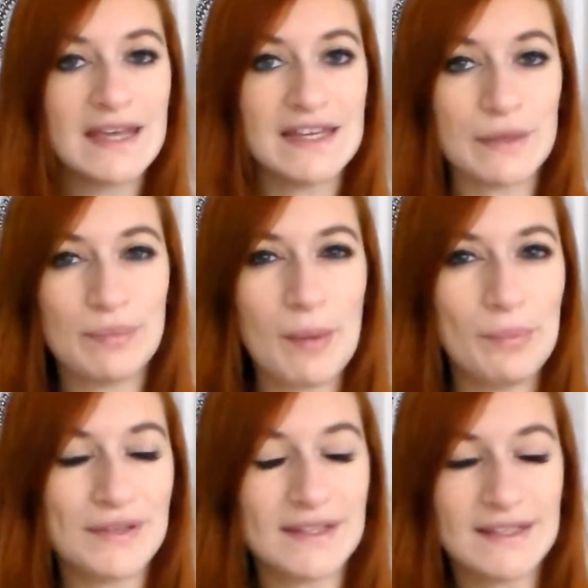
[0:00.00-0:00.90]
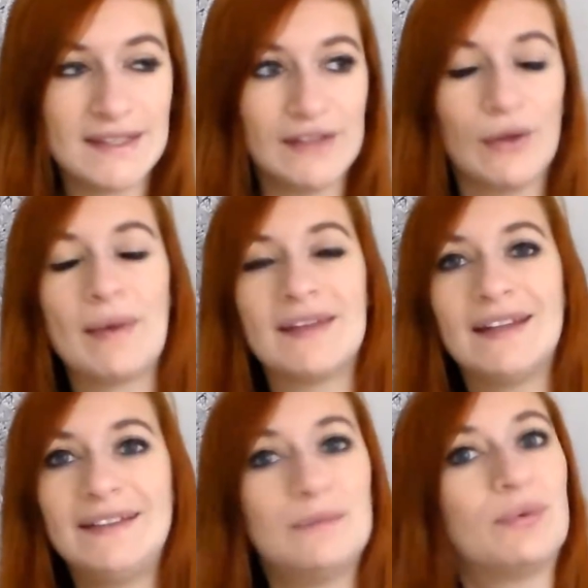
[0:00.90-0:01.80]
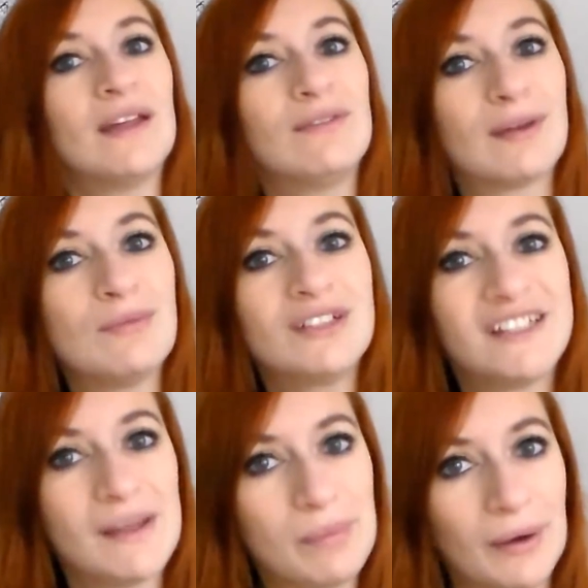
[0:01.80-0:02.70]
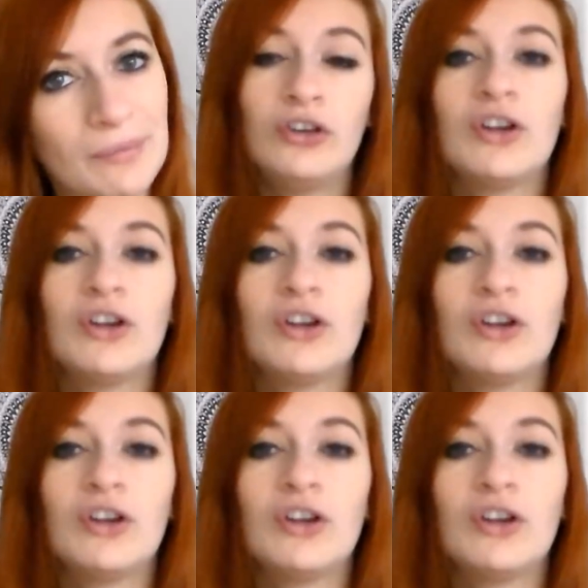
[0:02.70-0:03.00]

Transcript: et j'ai plein de petites idées dans ma tête qui pourraient être vraiment sympas.